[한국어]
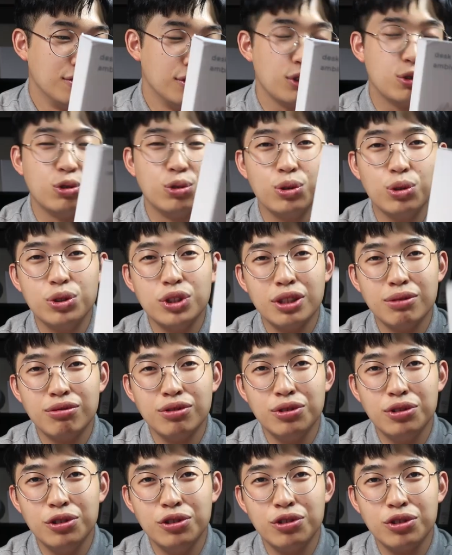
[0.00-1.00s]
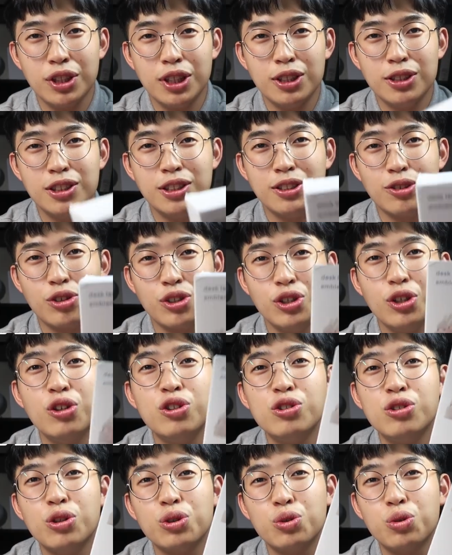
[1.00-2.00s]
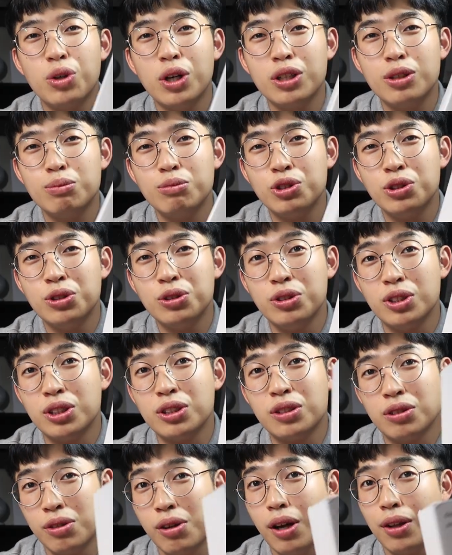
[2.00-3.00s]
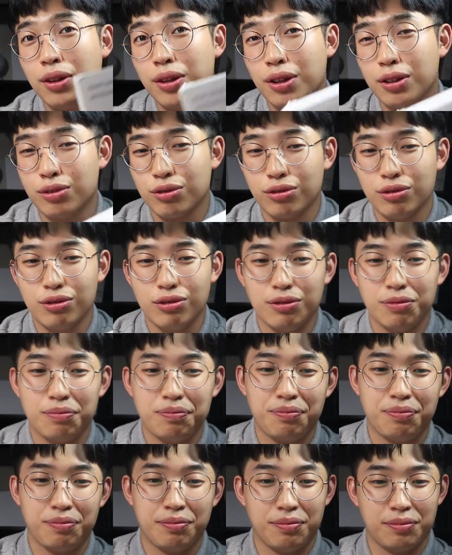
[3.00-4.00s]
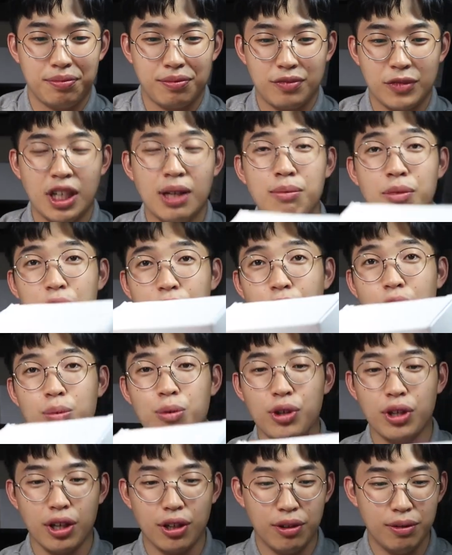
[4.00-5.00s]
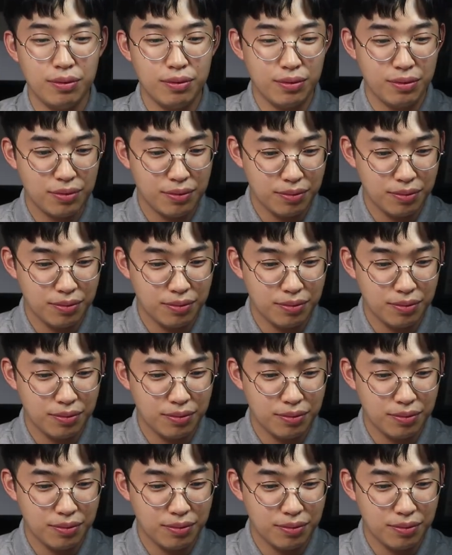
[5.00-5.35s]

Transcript: 우리 구독자분들 중에는 귀여운 거 좋아하는 분들이 있을 것 같아가지고 음, 한번 열어볼게요